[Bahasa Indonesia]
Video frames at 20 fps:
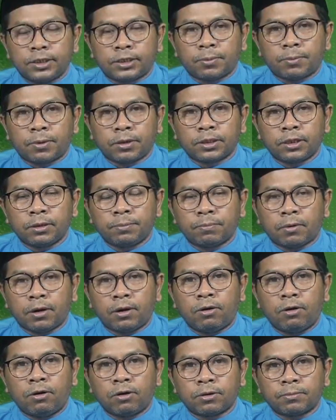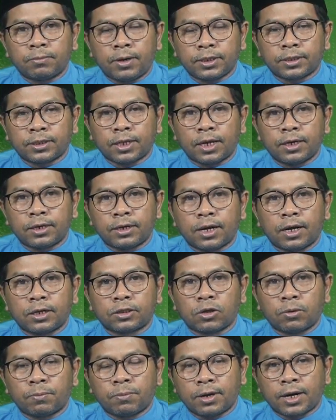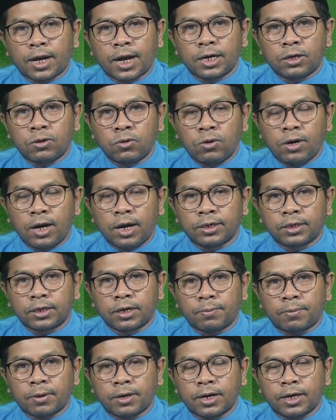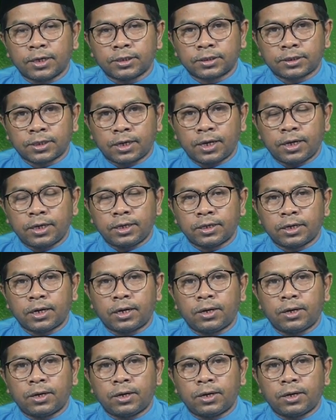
seperti penghormatan atau pengagungan kepada selain